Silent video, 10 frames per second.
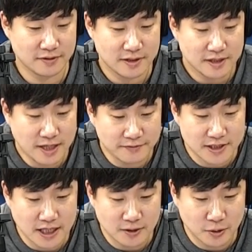
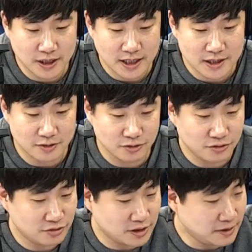셰첸 코딱지
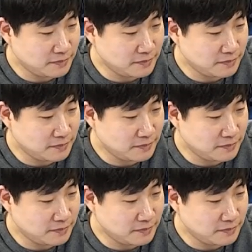뚠뚠님